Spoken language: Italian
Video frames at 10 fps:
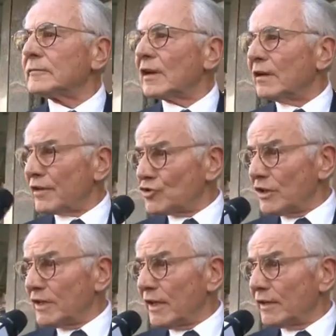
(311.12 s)
La
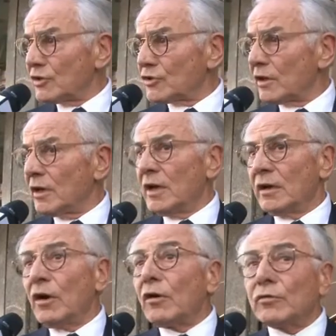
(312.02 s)
fragilità dice?
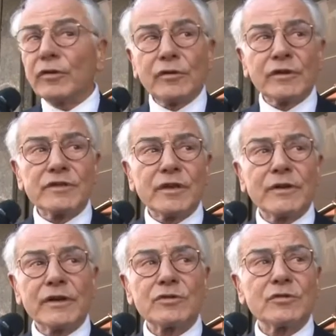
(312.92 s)
No, non credo che sia
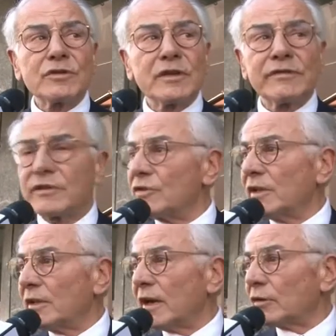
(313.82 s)
una risorsa la
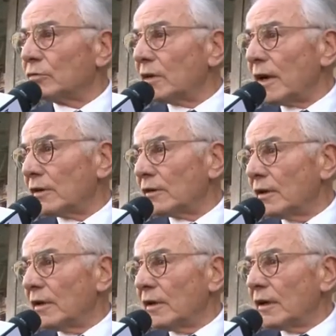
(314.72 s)
fragilità, al contrario.
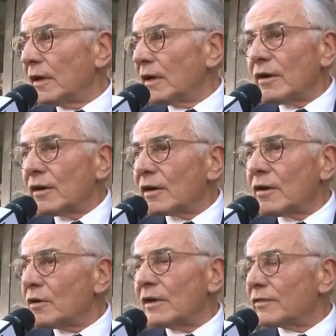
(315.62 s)
Eh, eh
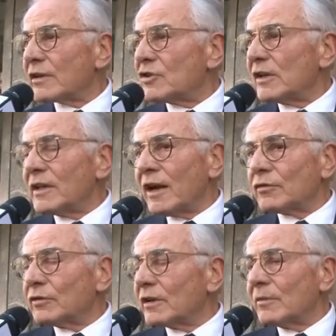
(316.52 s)
no, la fragilità
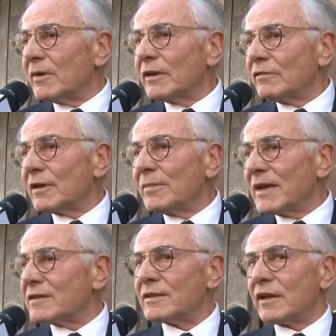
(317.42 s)
dovrebbe, dovrebbe,
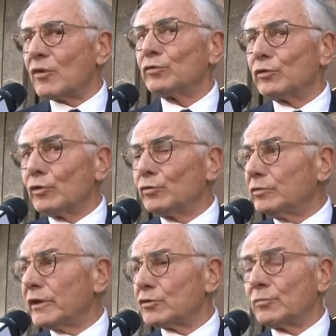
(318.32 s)
essere
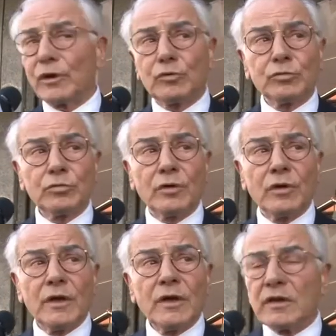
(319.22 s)
contenuta e soprattutto
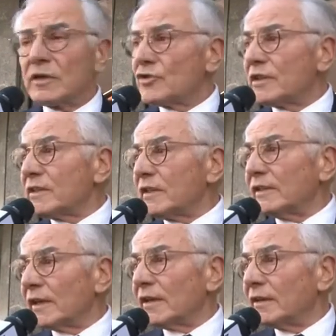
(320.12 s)
gestita.